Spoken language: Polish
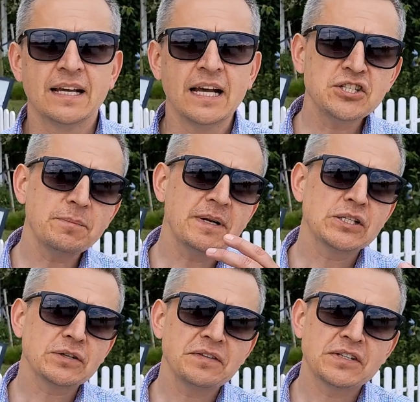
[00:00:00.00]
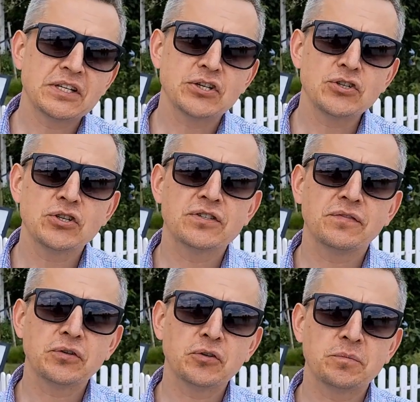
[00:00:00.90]
Każdy pracownik w zależności od
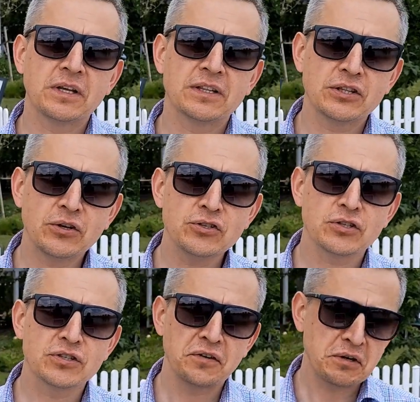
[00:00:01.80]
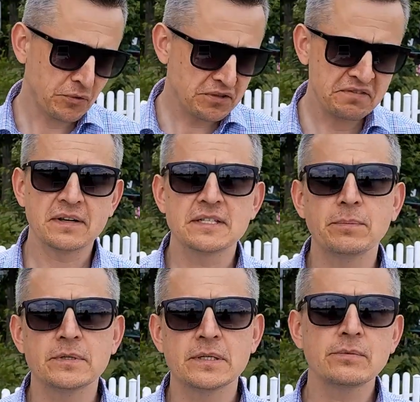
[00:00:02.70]
swoich umiejętności, od swojej
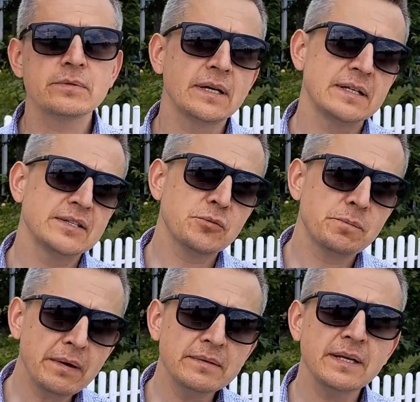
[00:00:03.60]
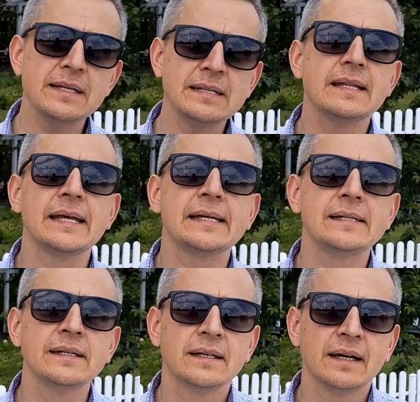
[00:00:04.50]
motywacji potrzebuje zupełnie
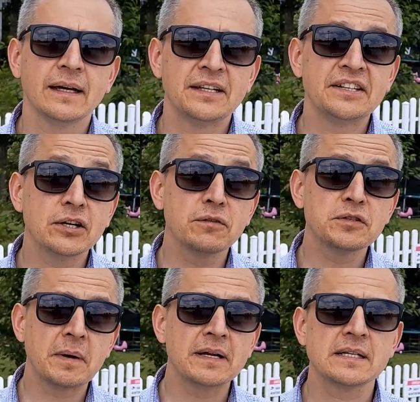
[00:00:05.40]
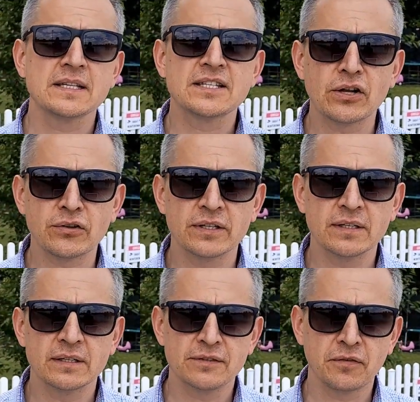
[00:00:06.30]
innej, e, innego wsparcia ze
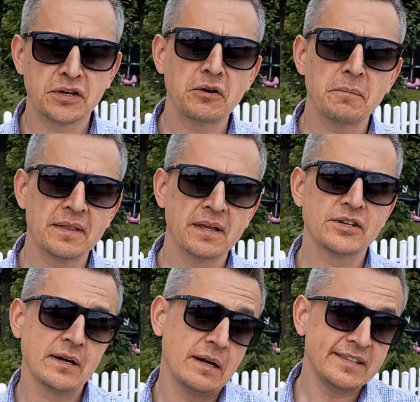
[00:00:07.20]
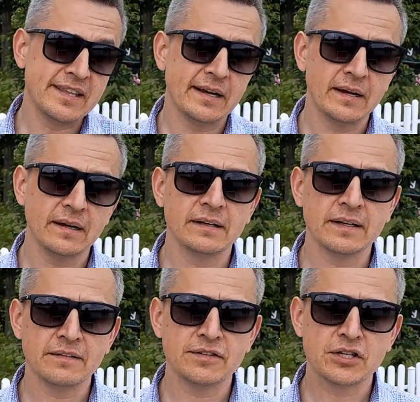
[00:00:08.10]
strony swojego menadżera, lidera
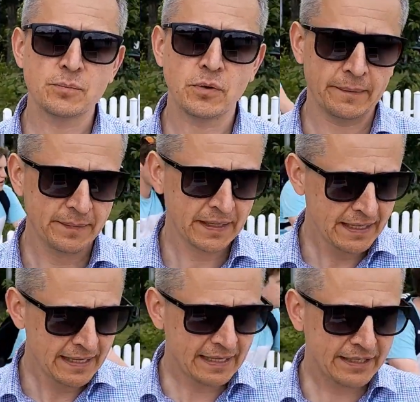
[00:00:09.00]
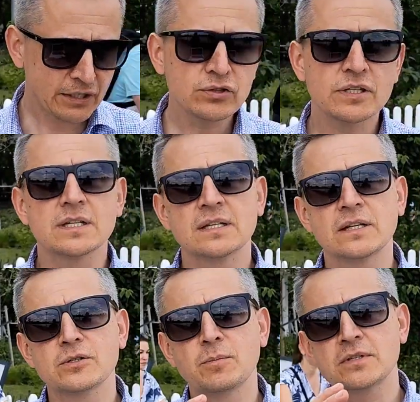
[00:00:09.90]
e, w zespole. Dlatego też,
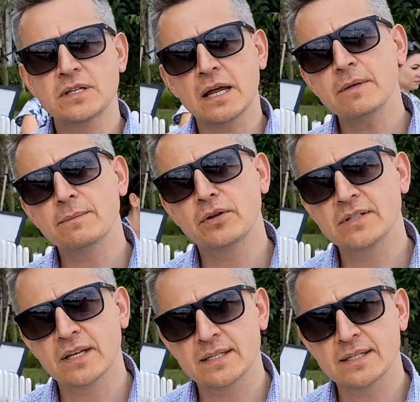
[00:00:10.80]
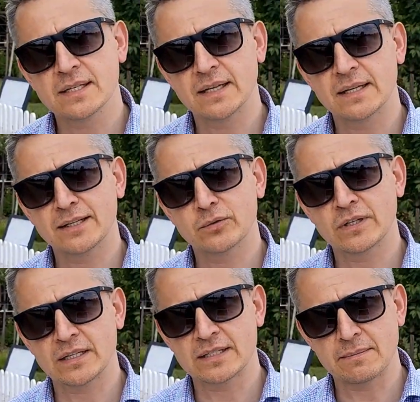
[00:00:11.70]
kiedy rozpoczynamy proces e,
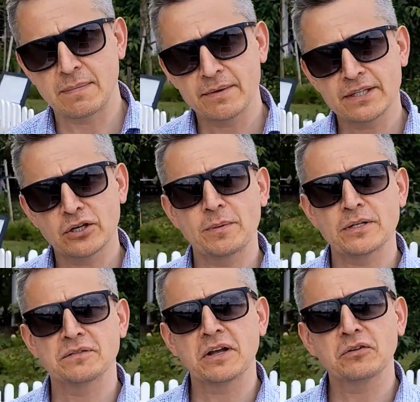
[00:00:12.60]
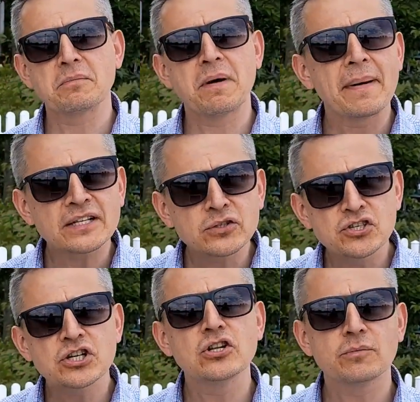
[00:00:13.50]
rekrutacji, mamy tego pracownika, który ma bardzo
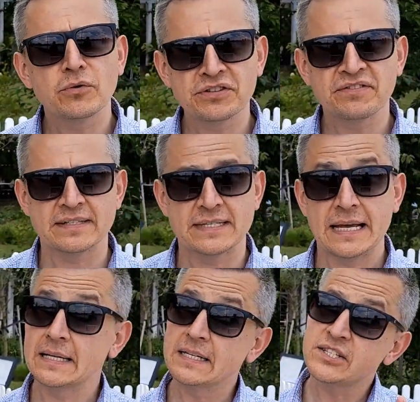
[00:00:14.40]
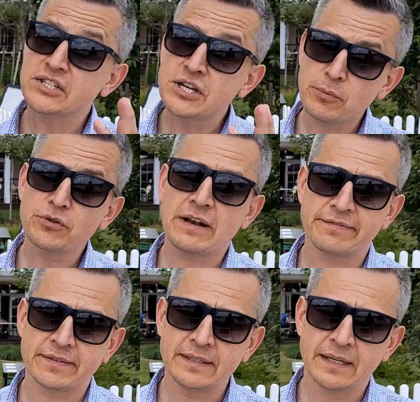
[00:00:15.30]
silną motywację, ale jeszcze nie
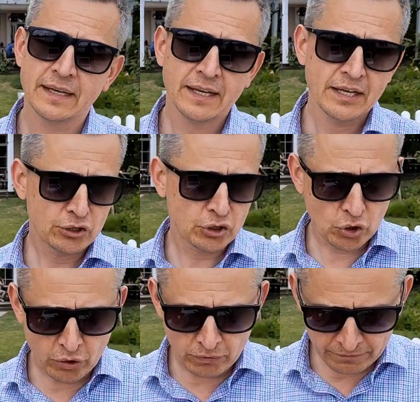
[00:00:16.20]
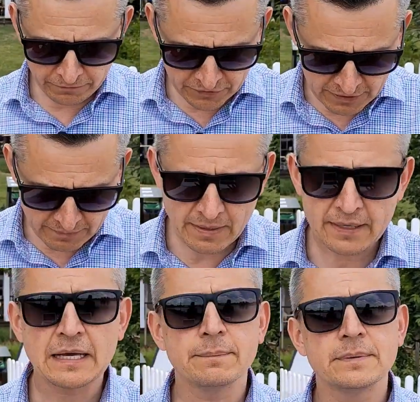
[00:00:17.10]
potrafi, to w tym
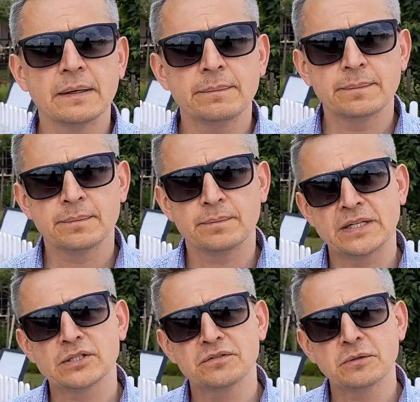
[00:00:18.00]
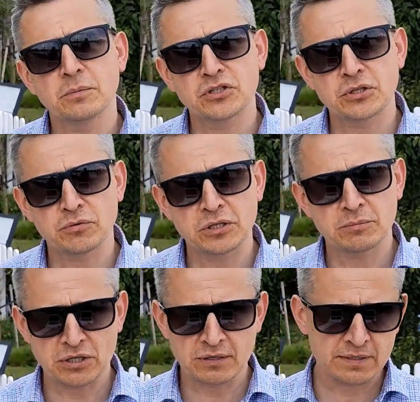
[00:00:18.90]
etapie pracownik
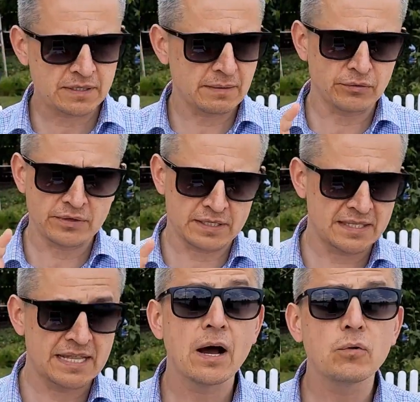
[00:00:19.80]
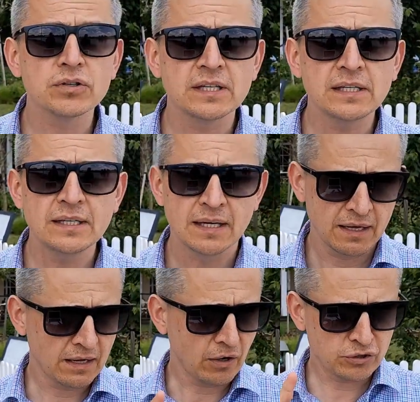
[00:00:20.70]
potrzebuje przede wszystkim od nas nauki,
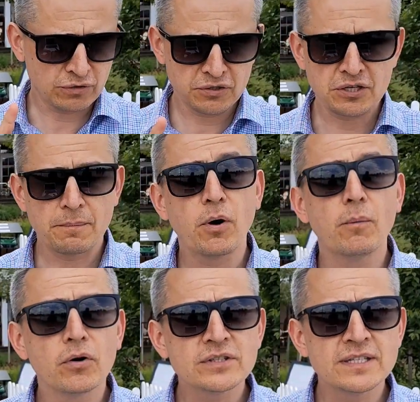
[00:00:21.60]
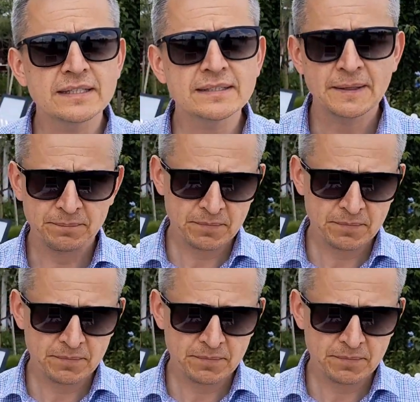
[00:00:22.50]
oczywiście pomocy,